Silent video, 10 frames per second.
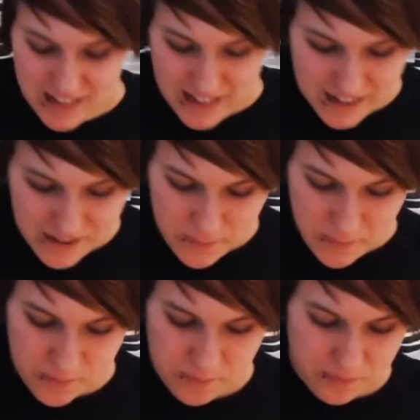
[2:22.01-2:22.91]
Ähm,
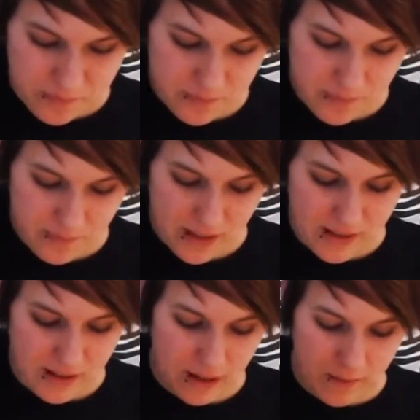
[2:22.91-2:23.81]

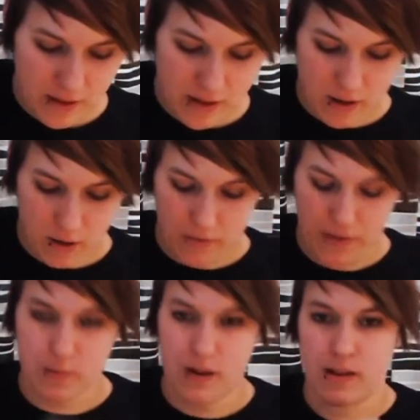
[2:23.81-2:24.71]
dann haben wir ja auch,
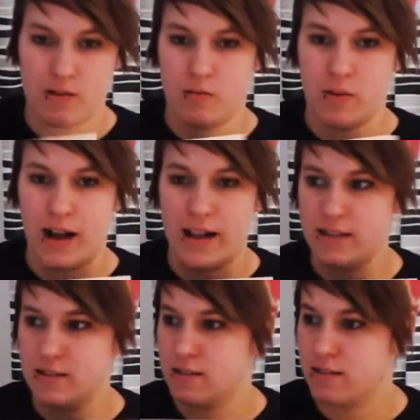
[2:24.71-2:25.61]
wie bei den
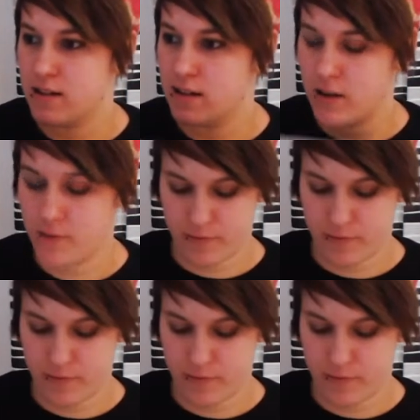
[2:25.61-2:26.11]
normalen ähm,